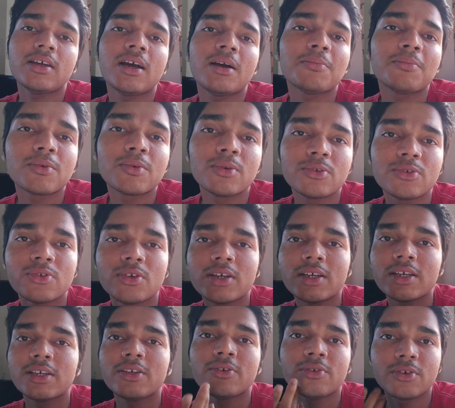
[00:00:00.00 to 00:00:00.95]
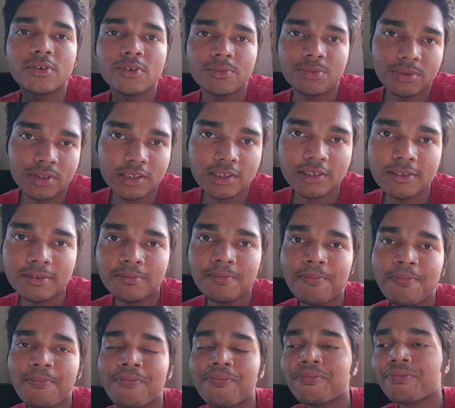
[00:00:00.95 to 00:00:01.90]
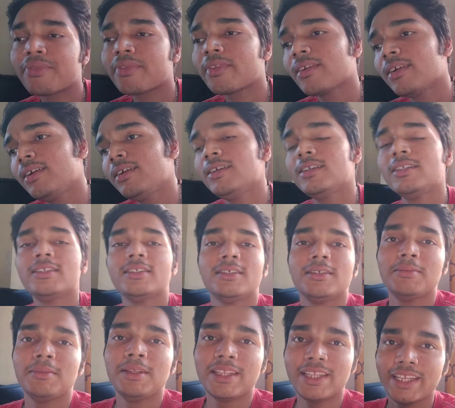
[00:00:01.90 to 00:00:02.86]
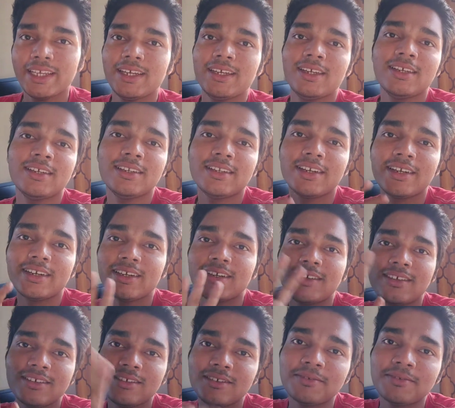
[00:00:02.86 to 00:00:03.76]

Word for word: आप को जो है यूट्यूब से मिलते हैं टाटा